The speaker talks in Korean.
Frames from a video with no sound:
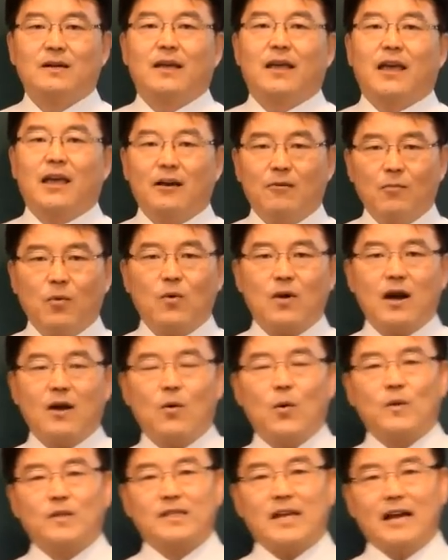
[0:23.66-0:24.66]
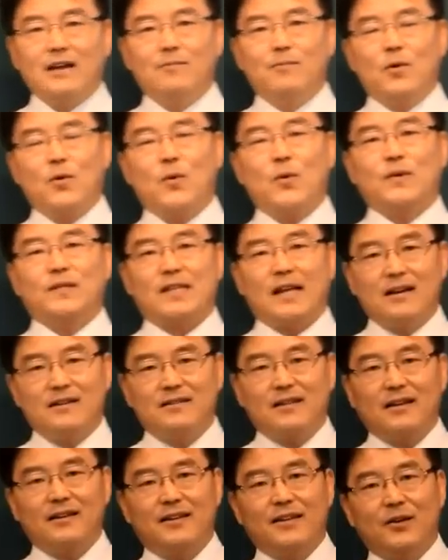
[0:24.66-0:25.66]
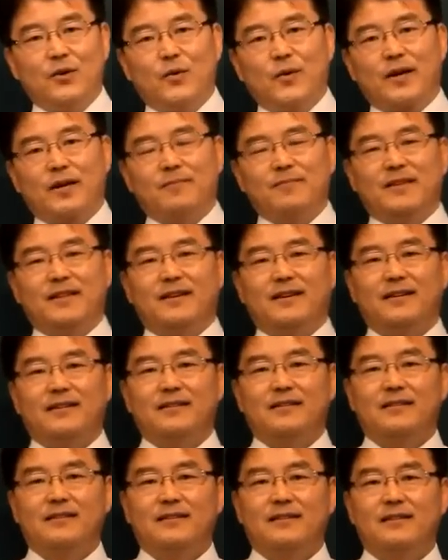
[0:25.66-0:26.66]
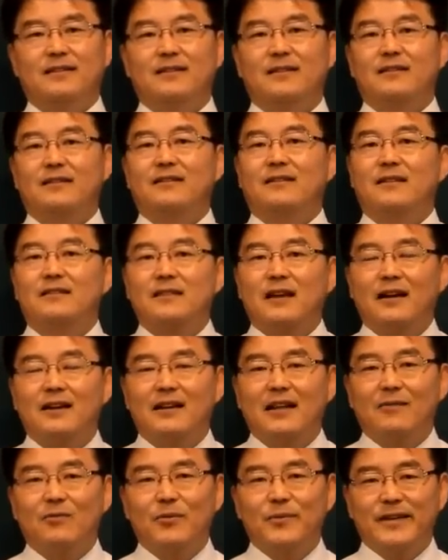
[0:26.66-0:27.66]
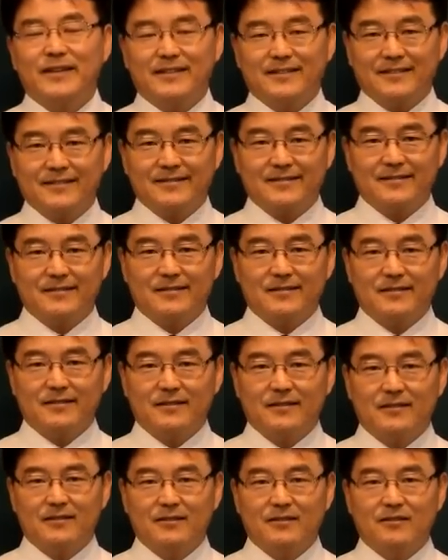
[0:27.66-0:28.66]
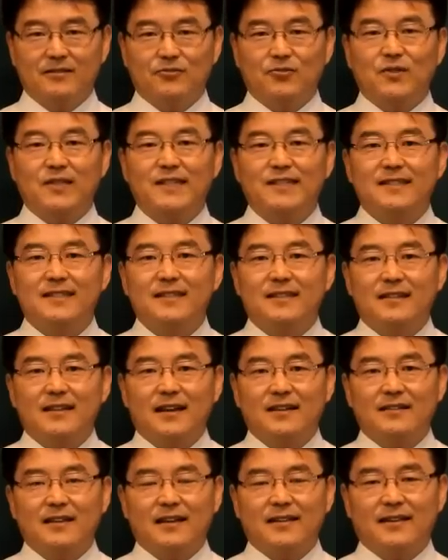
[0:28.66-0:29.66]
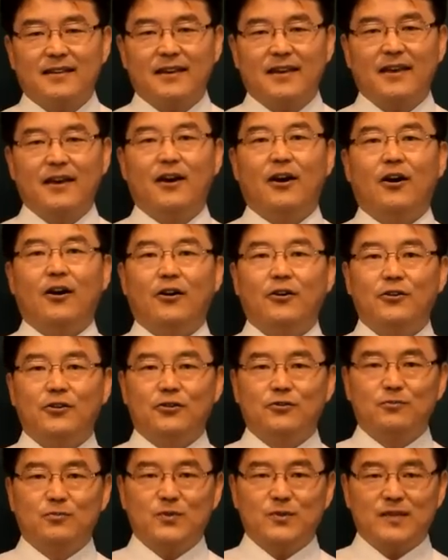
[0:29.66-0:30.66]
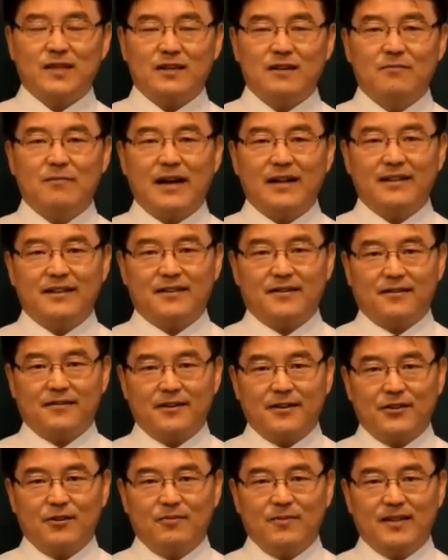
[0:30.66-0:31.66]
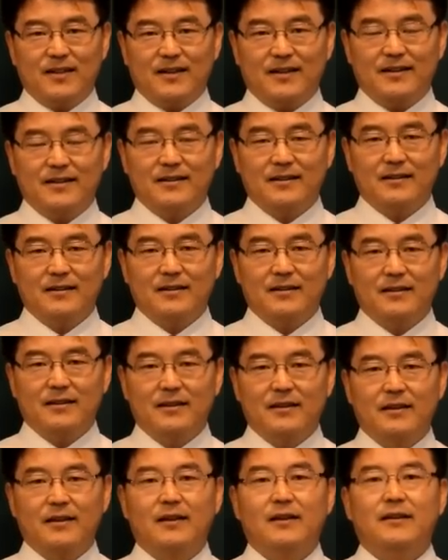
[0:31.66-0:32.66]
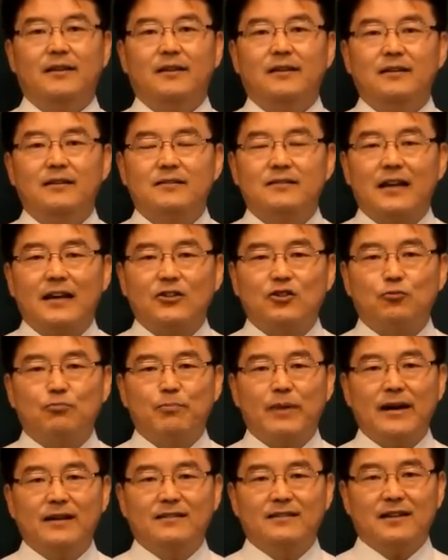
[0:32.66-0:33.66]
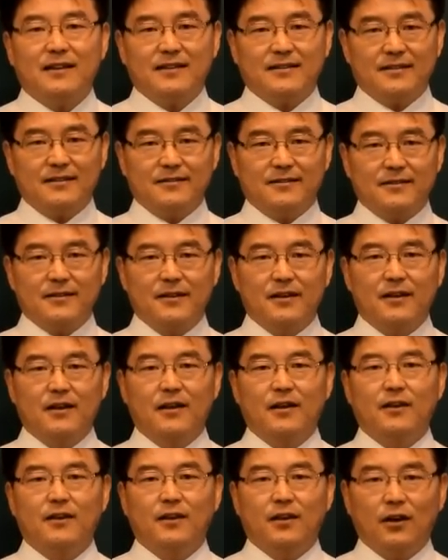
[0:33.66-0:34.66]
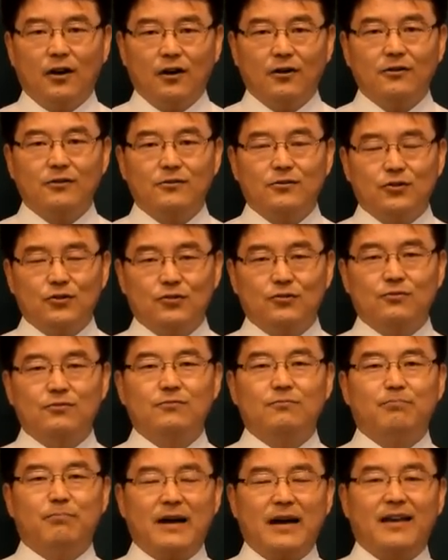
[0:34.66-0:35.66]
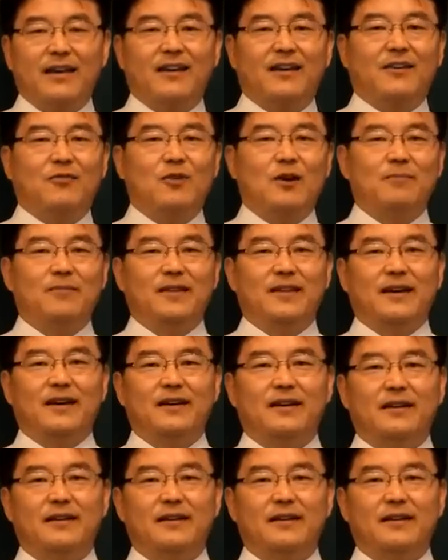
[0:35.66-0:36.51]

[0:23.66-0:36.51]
행복하고 잘 먹고 잘 살기를 원합니다. 근데 살다 보면 우리는 뜻하지 않게 어려운 문제를 많이 겪게 됩니다. 이걸 사주팔자에서는 경충파해라고 합니다.